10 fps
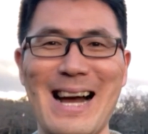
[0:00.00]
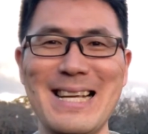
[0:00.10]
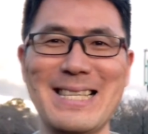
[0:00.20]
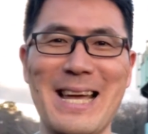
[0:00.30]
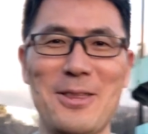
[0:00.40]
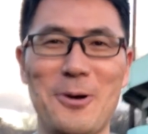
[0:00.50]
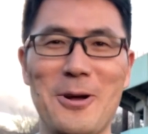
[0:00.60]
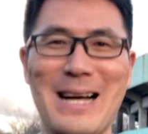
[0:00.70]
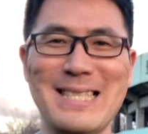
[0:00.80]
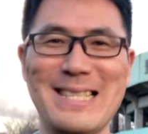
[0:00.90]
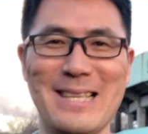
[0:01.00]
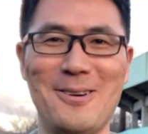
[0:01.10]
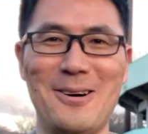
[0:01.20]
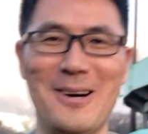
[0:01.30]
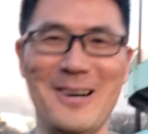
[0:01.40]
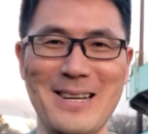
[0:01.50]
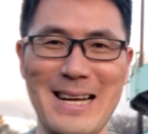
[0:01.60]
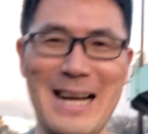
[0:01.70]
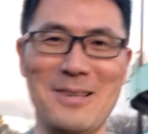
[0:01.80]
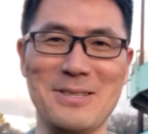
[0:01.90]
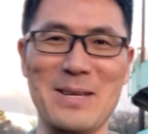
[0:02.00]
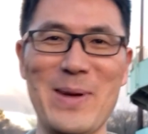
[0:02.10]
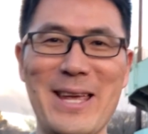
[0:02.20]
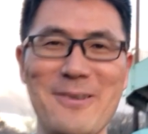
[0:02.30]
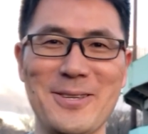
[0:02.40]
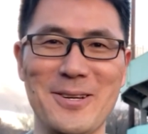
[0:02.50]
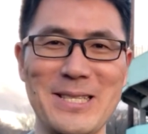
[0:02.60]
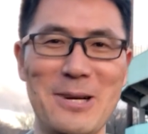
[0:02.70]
愛知県豊橋市のあの市民球場、